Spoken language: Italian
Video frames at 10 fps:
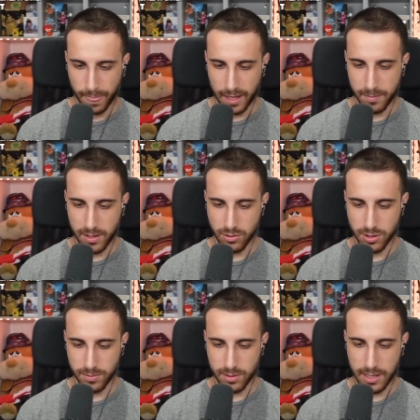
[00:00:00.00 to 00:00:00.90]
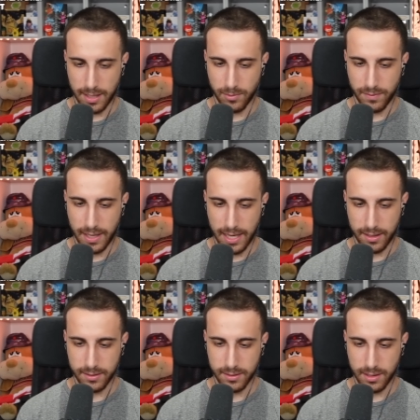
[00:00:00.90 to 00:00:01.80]
Almeno ci portiamo
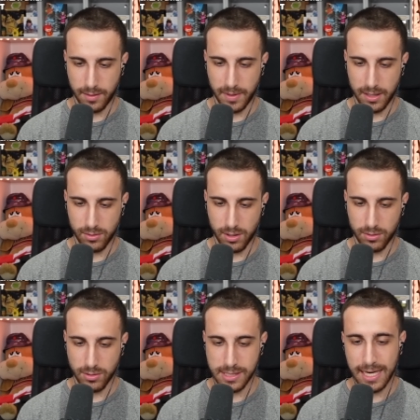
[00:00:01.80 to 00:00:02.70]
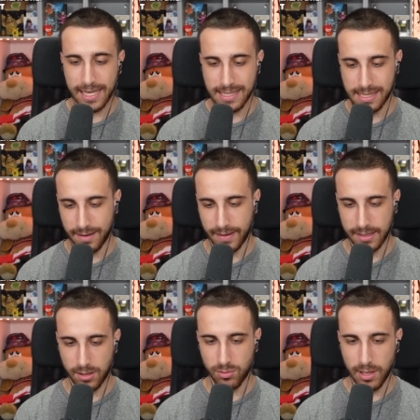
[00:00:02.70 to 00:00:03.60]
via il minatore colossale che se ne va
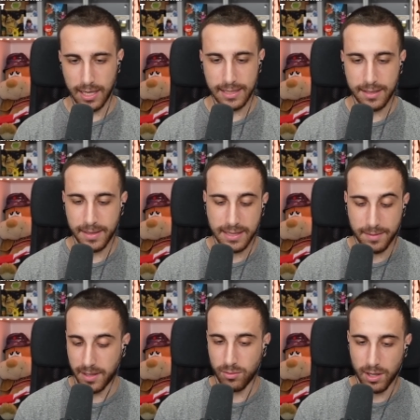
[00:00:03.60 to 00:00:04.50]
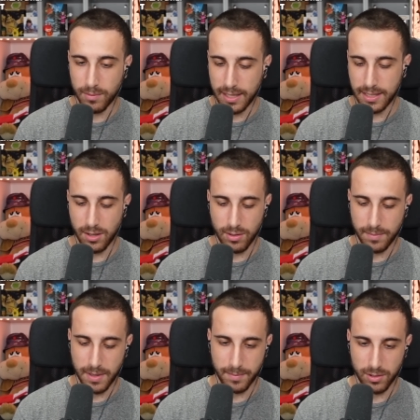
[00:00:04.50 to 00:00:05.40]
addirittura all'altra parte ma con le guardie non
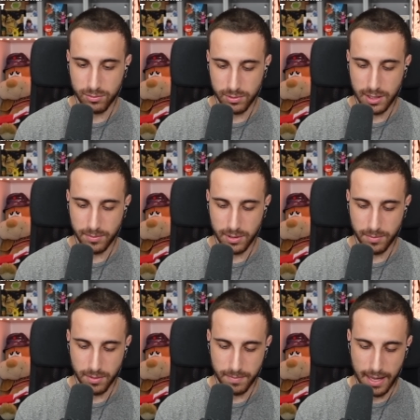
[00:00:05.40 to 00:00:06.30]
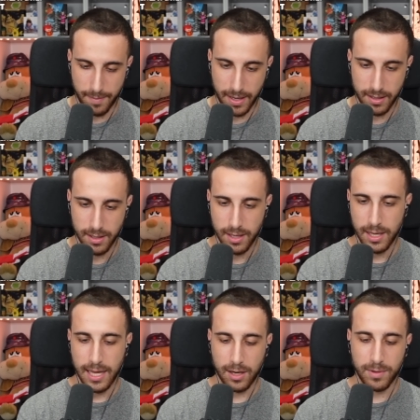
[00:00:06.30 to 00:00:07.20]
abbiamo alcun tipo di problema.
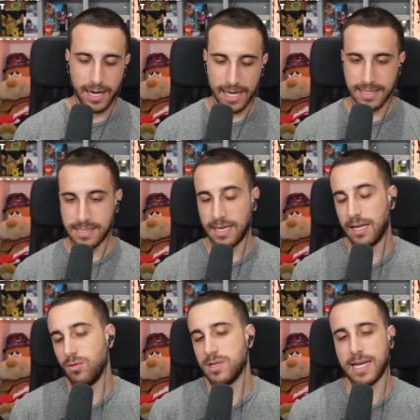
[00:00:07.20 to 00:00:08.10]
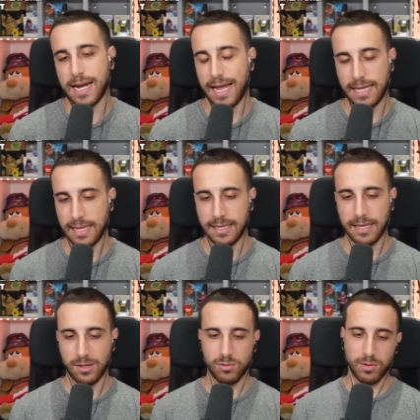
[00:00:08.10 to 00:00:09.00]
E qui ragazzi lui si arrende
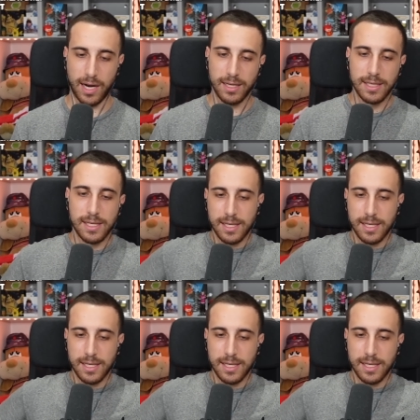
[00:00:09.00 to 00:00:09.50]
addirittura